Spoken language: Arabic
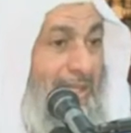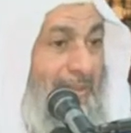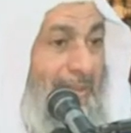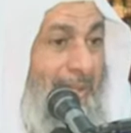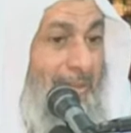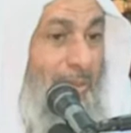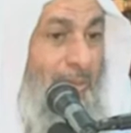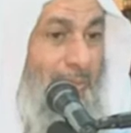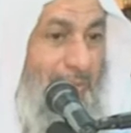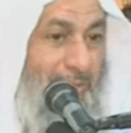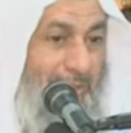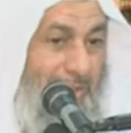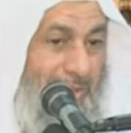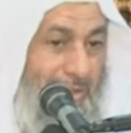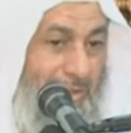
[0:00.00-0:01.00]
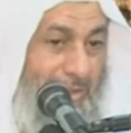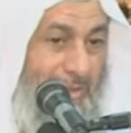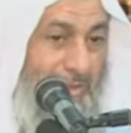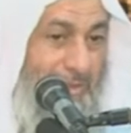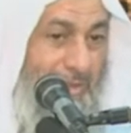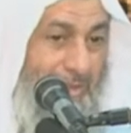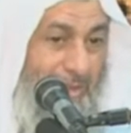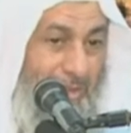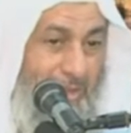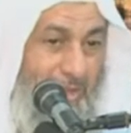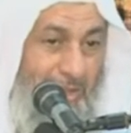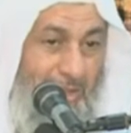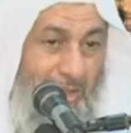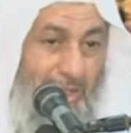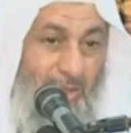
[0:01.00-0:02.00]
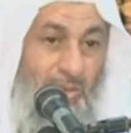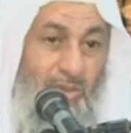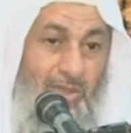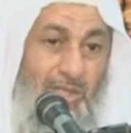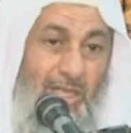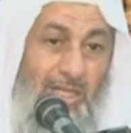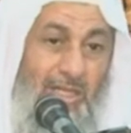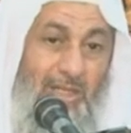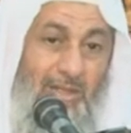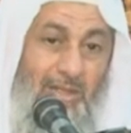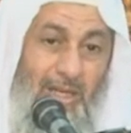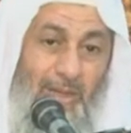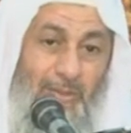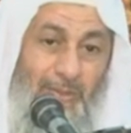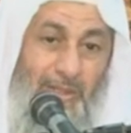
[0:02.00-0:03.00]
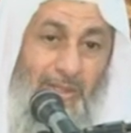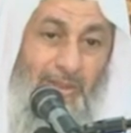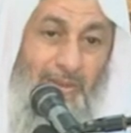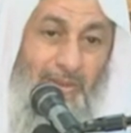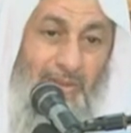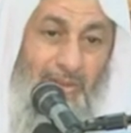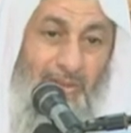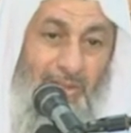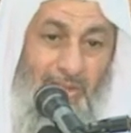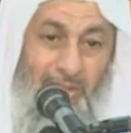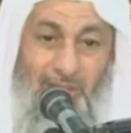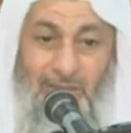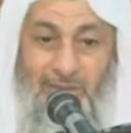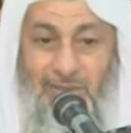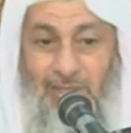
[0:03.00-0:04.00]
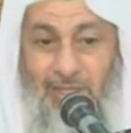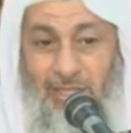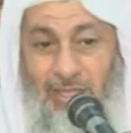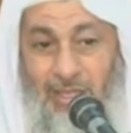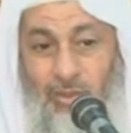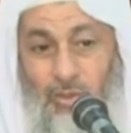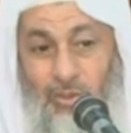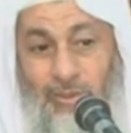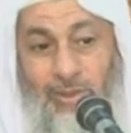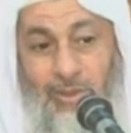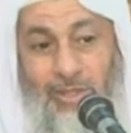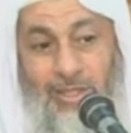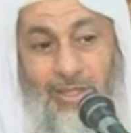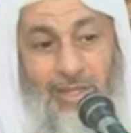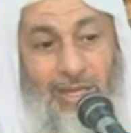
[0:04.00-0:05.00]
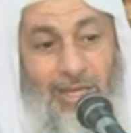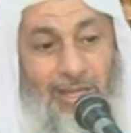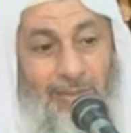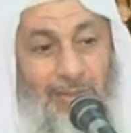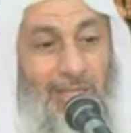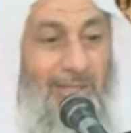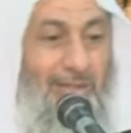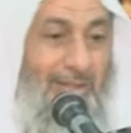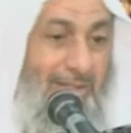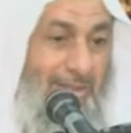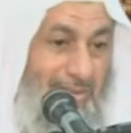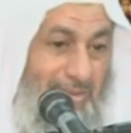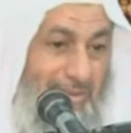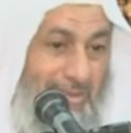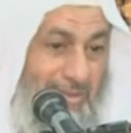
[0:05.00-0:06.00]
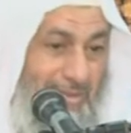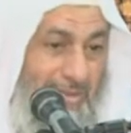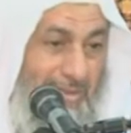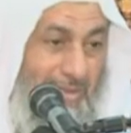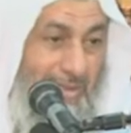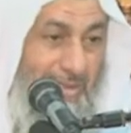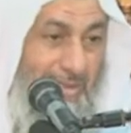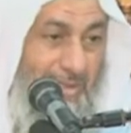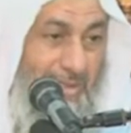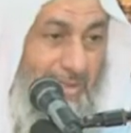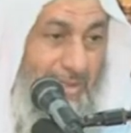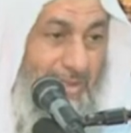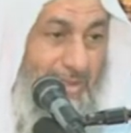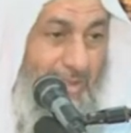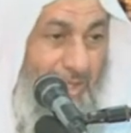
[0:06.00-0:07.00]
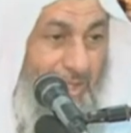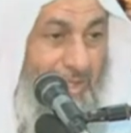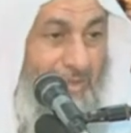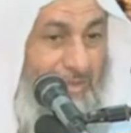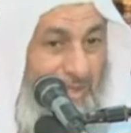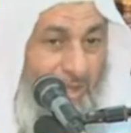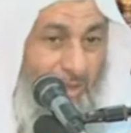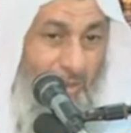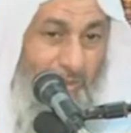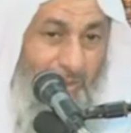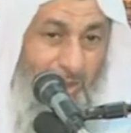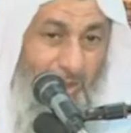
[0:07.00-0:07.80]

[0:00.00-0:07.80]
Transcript: إمام فتنة هل نصلي خلفه قال الصلاة من خير أعمال الناس أي صلوا